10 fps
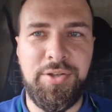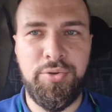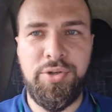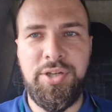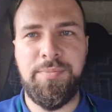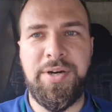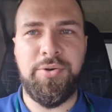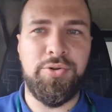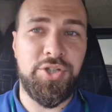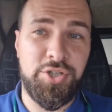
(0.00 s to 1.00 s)
Ну и
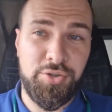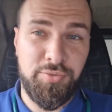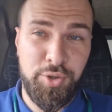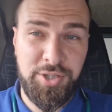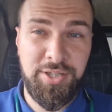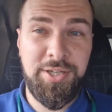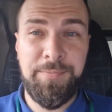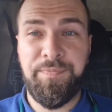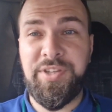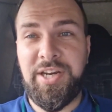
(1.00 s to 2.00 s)
похоже, что вот
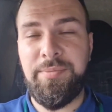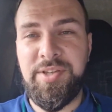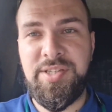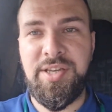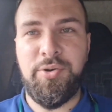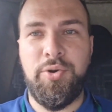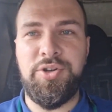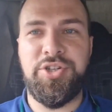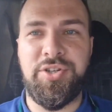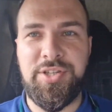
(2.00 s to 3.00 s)
ремиссия
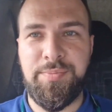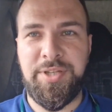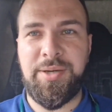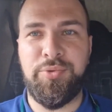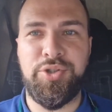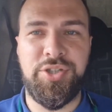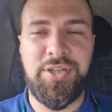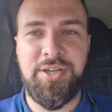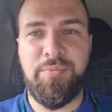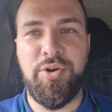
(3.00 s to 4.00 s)
кончилась, потому
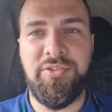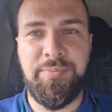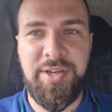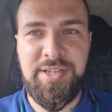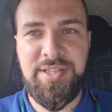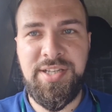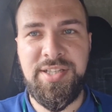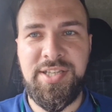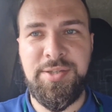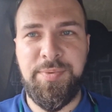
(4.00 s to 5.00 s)
что боль в
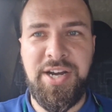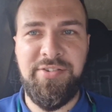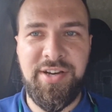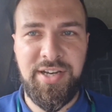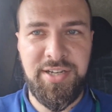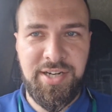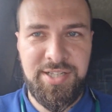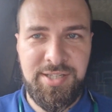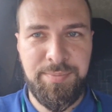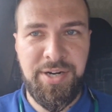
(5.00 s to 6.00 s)
пояснице справа, как раз
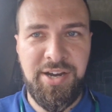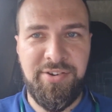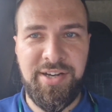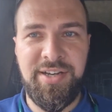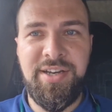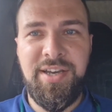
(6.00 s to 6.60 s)
справа